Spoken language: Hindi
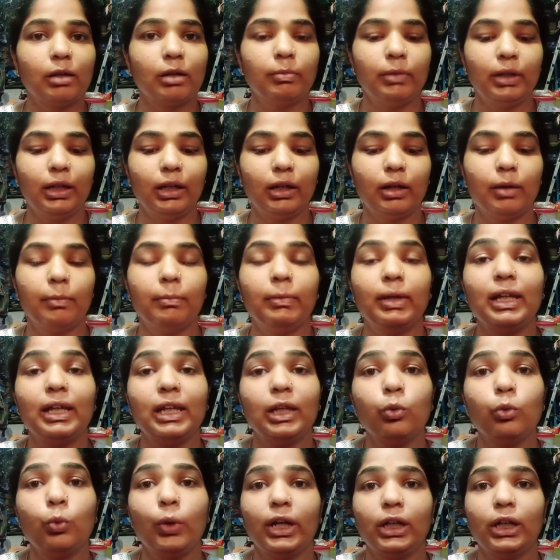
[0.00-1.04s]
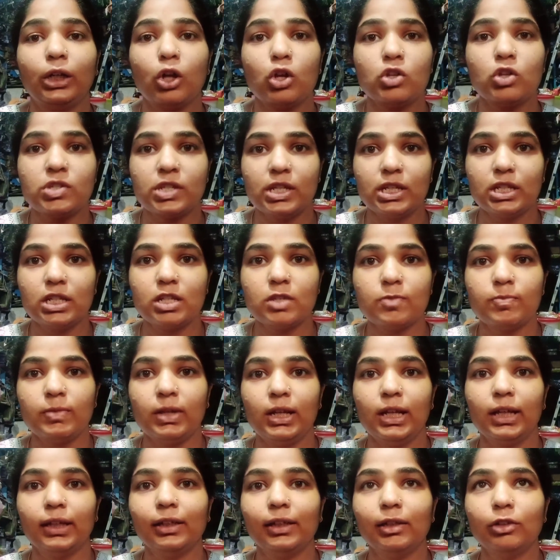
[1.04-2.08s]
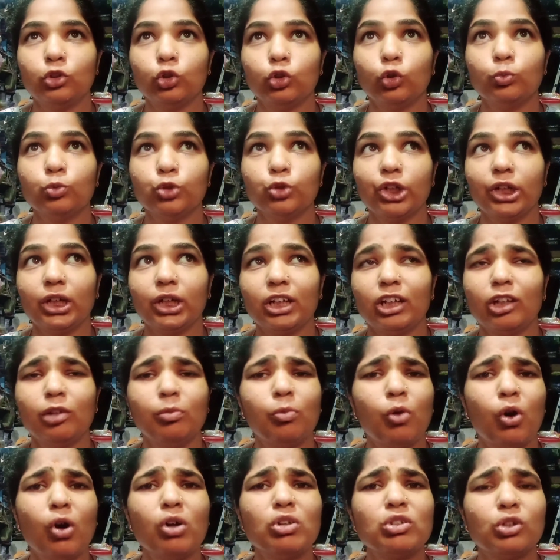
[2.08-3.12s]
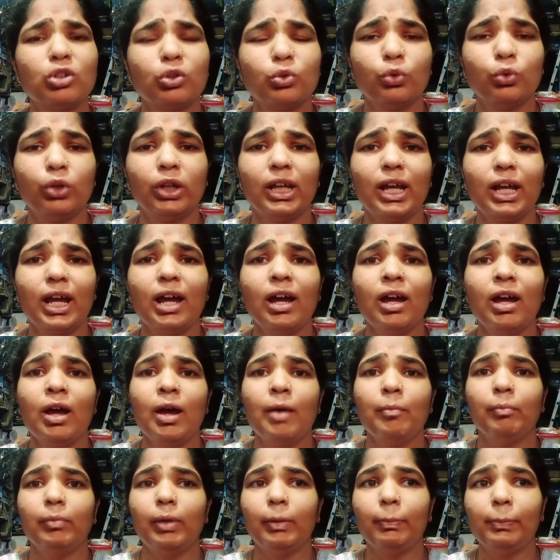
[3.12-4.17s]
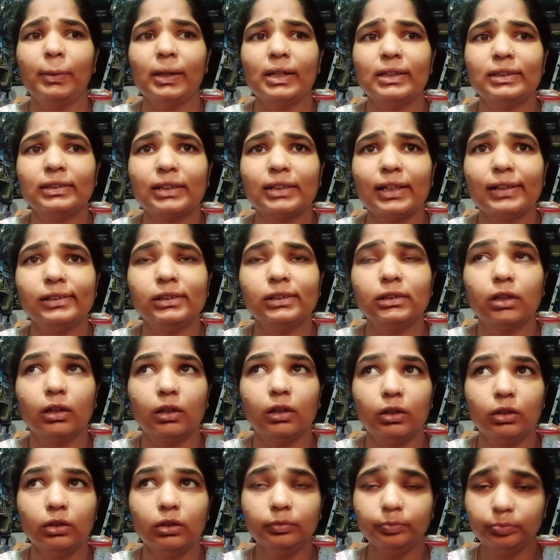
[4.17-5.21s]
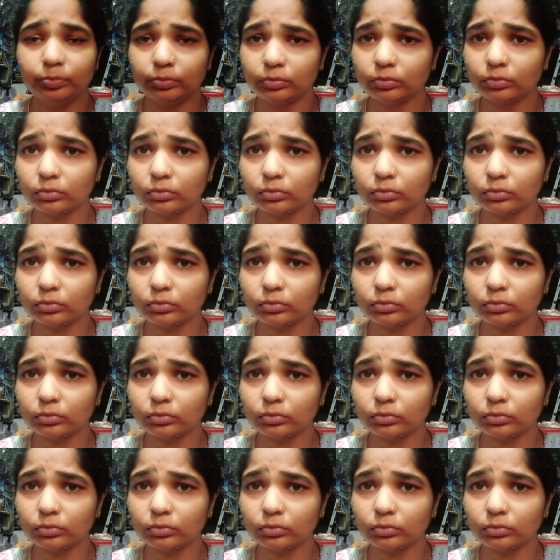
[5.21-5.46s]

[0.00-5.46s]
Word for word: कम मिलेगा मेरी वेट लॉस सीरीज़ मिलेगी जो मुझे करनी बहुत ज़रूरी है मैं प्लस साइज़ गर्ल